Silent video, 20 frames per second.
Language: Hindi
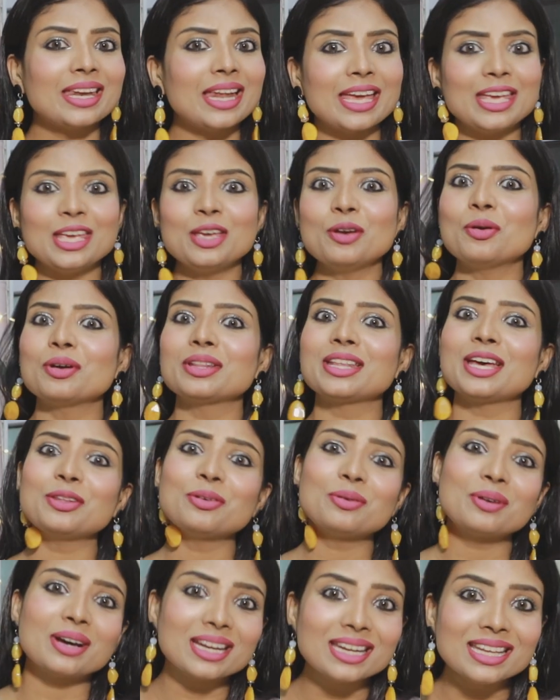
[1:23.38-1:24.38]
नहीं होता
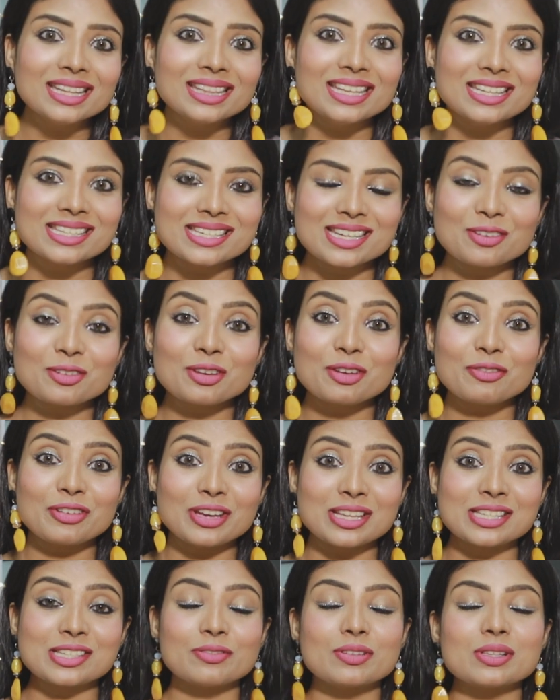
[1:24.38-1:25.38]
है तो खरीद लीजिए क्योंकि
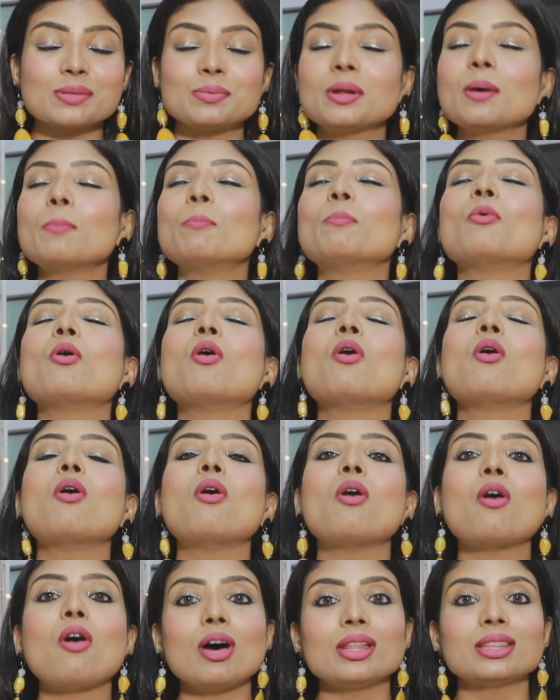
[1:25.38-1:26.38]
फेस्टिवल्स में ना
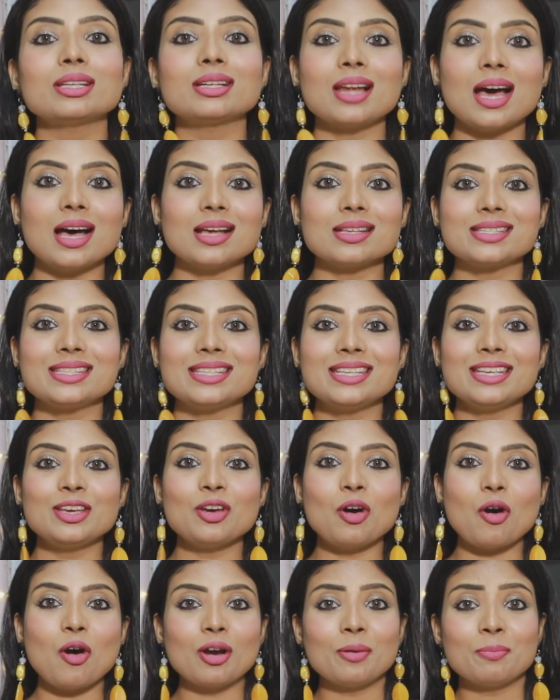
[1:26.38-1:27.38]
बहुत
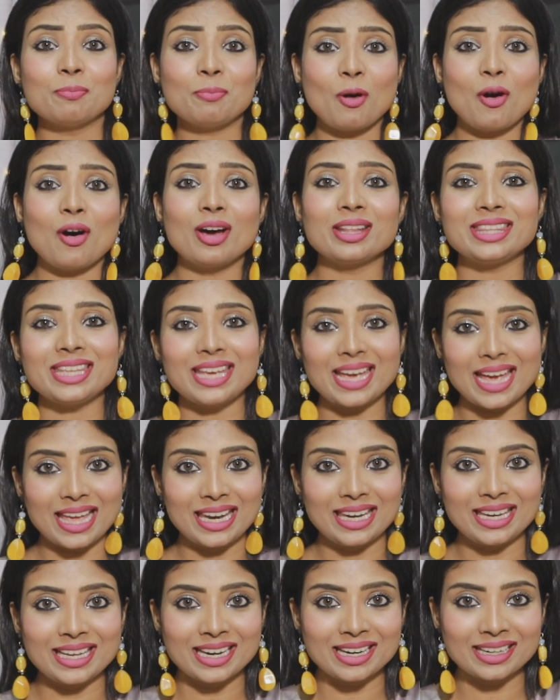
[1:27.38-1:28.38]
क्लासी और बहुत ही
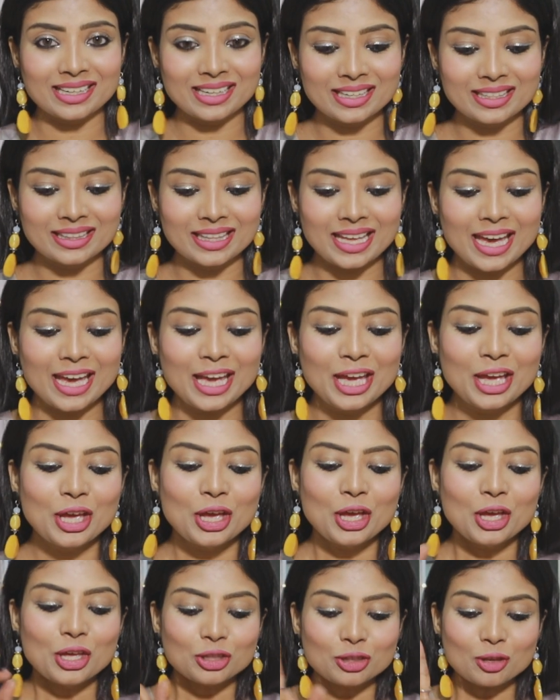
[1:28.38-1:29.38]
एलिगेंट लगता
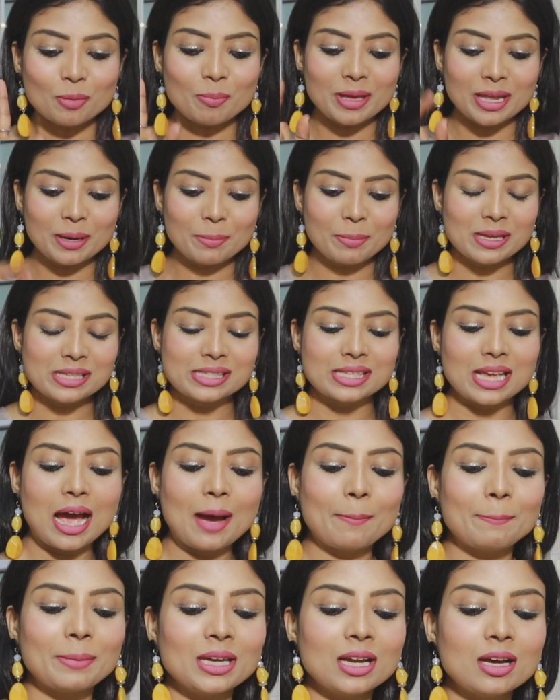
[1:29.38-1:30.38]
है तो मेरे पास
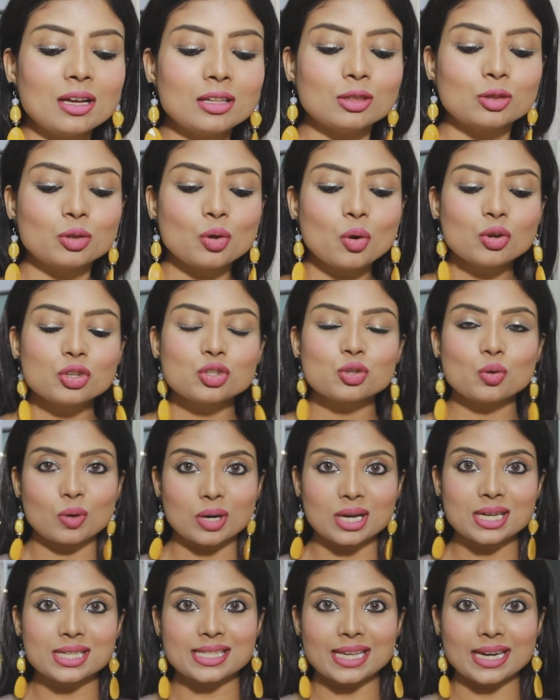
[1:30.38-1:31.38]
यहाँ पे ना दो
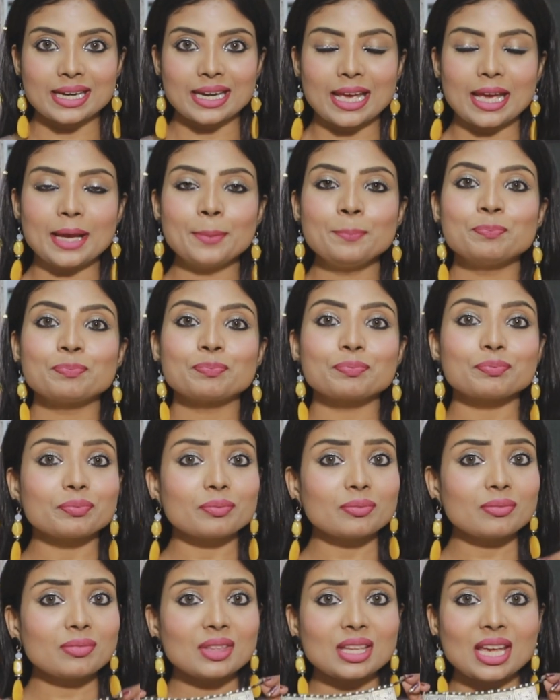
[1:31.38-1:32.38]
चोकर सेट हैं
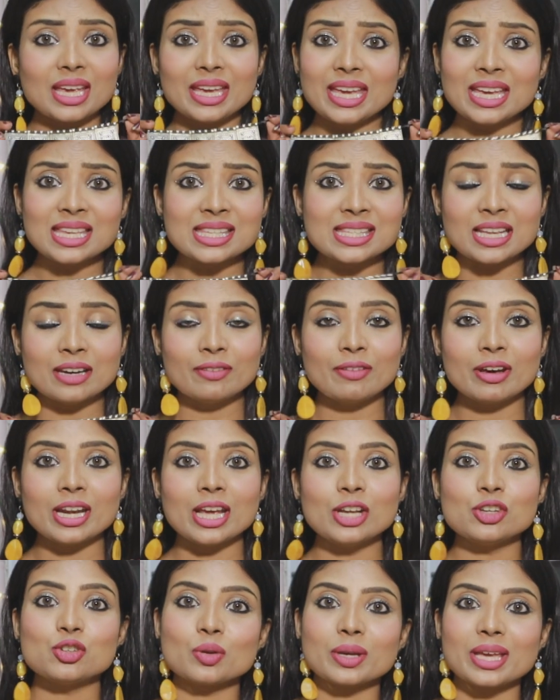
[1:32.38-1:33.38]
एक
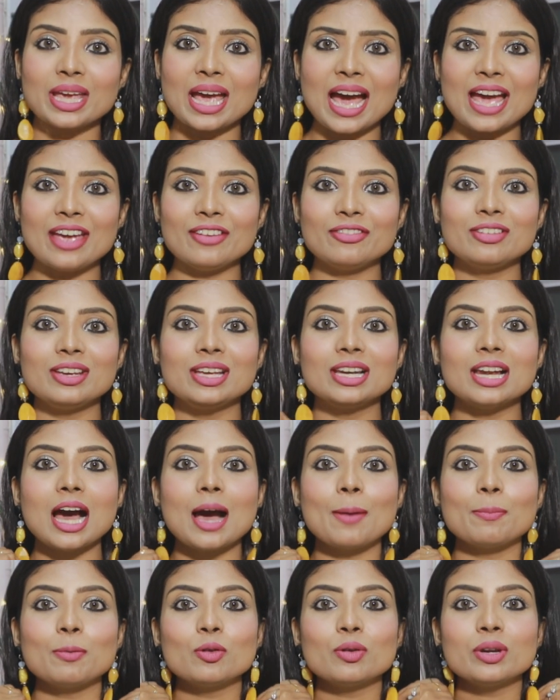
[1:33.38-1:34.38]
सिल्वर है जो कि आई फील
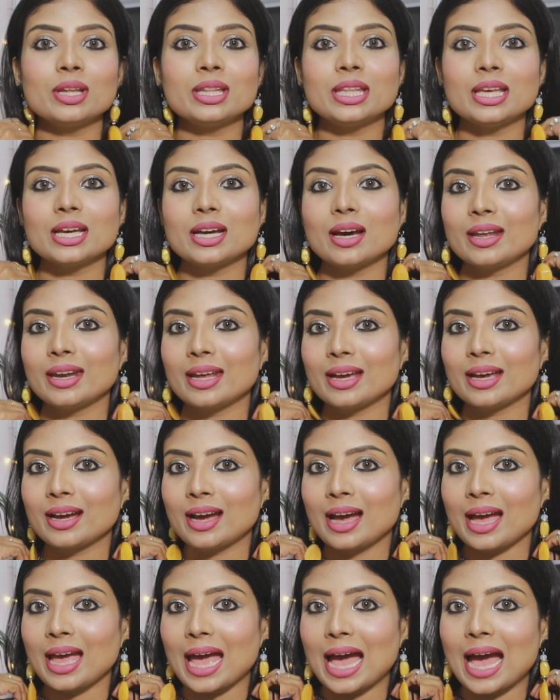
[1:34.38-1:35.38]
आप लोगों ने देखा
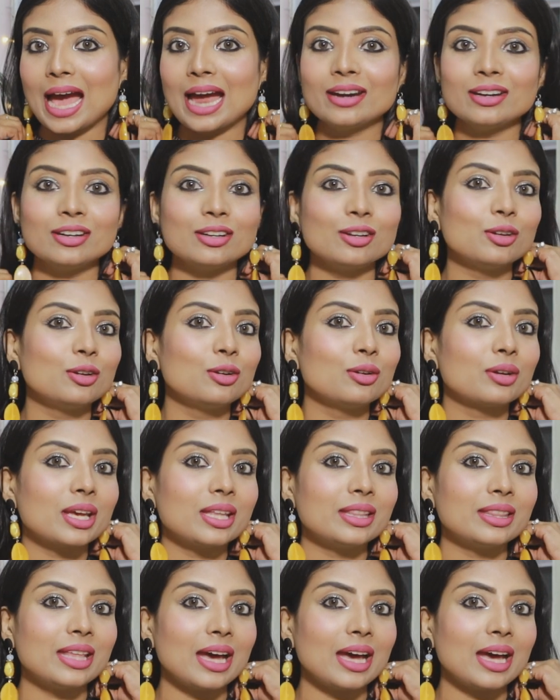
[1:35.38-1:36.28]
रहेगा एंड लुक